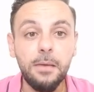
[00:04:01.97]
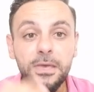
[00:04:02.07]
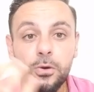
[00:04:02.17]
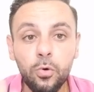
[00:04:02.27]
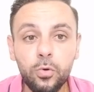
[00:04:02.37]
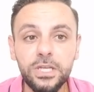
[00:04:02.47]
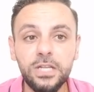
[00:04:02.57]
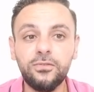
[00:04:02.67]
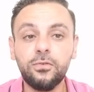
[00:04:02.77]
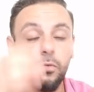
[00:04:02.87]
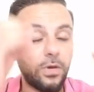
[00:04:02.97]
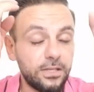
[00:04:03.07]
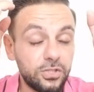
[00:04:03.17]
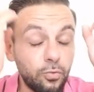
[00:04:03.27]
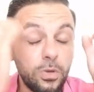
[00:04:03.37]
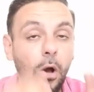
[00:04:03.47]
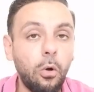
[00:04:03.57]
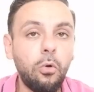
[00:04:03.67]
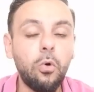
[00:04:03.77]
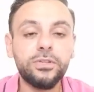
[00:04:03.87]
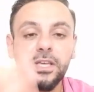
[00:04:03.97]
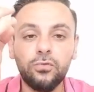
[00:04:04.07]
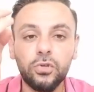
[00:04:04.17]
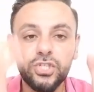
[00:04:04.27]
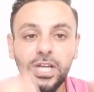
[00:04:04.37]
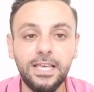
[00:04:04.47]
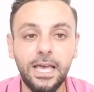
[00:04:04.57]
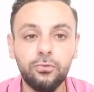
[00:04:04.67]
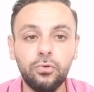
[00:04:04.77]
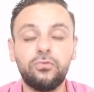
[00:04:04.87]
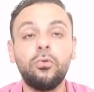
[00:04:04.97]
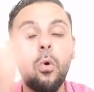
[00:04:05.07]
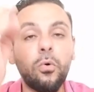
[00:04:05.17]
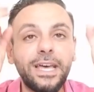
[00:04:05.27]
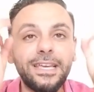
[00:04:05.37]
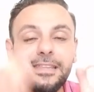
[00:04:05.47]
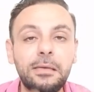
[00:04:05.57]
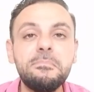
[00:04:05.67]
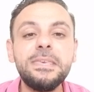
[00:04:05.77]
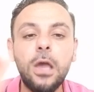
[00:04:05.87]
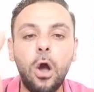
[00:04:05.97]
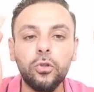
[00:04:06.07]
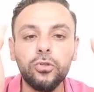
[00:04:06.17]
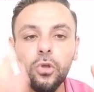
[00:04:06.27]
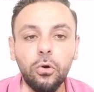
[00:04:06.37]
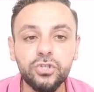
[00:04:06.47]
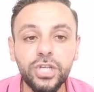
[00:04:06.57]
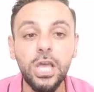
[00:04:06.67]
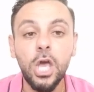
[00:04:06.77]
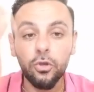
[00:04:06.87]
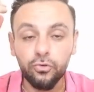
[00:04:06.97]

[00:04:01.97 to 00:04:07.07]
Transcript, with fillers: Mais eux, ils ont joué en contre et sur chaque incursion, on a été mis en danger.